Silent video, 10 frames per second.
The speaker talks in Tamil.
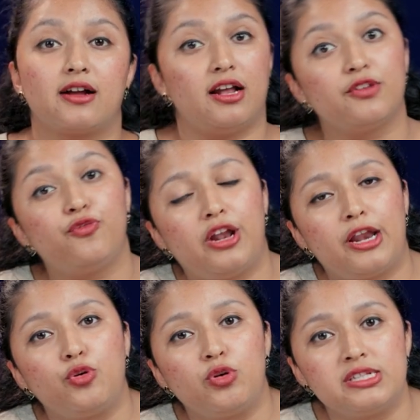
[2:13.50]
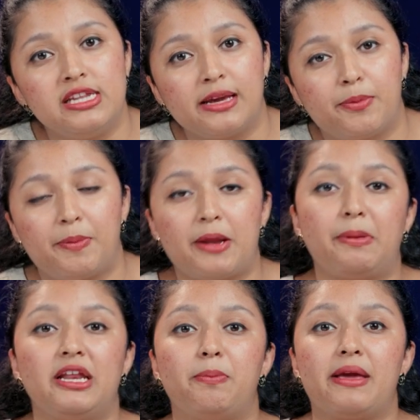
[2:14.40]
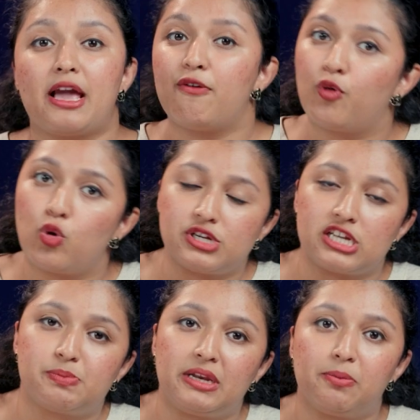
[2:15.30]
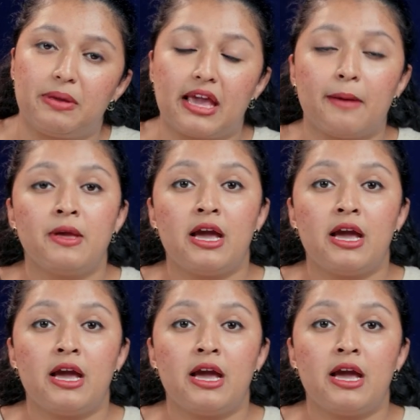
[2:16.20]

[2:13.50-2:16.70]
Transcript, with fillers: கலர்ஃபுல்லான நோட்ஸ் நீங்கள் ப்ரிப்பேர் பண்ணியிருப்பீங்க ஃப்ளோ சார்ட்ஸ் பண்ணியிருப்பீங்க